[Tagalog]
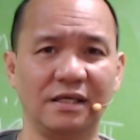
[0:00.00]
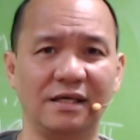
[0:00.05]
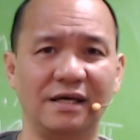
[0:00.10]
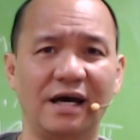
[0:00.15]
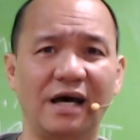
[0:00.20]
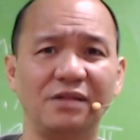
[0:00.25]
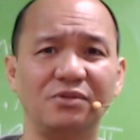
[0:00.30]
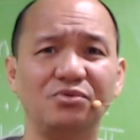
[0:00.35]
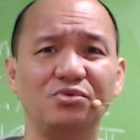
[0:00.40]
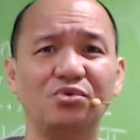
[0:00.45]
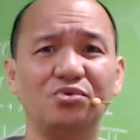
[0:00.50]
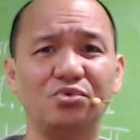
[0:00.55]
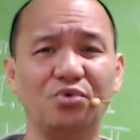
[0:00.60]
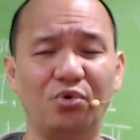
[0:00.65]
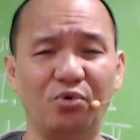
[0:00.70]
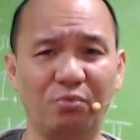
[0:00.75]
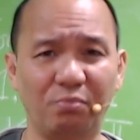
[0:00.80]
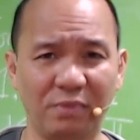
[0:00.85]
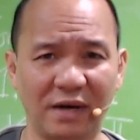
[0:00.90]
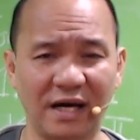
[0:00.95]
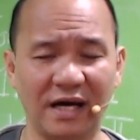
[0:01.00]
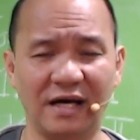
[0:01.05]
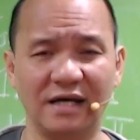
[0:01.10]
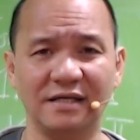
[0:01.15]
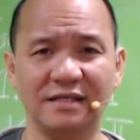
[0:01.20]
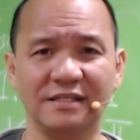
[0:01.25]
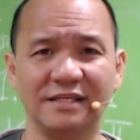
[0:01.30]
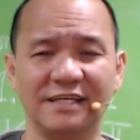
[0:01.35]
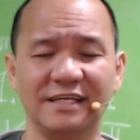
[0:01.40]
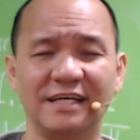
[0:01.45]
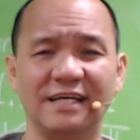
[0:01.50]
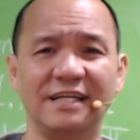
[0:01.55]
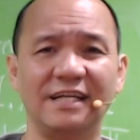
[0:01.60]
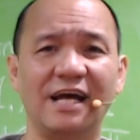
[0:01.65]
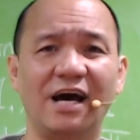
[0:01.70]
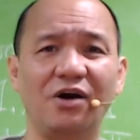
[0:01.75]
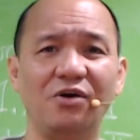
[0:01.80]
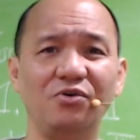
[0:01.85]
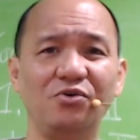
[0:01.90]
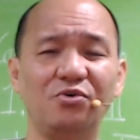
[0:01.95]
At totoo ba
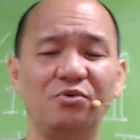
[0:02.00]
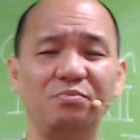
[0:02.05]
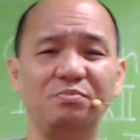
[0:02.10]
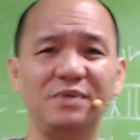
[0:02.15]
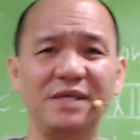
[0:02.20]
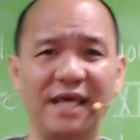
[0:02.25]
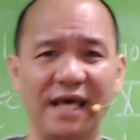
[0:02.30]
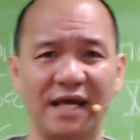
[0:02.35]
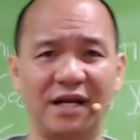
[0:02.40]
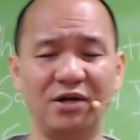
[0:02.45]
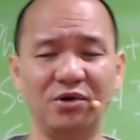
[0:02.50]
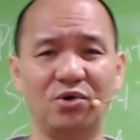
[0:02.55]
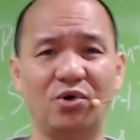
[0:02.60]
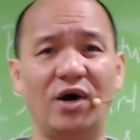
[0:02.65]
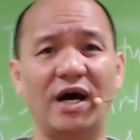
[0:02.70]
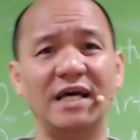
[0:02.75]
na ang gobyerno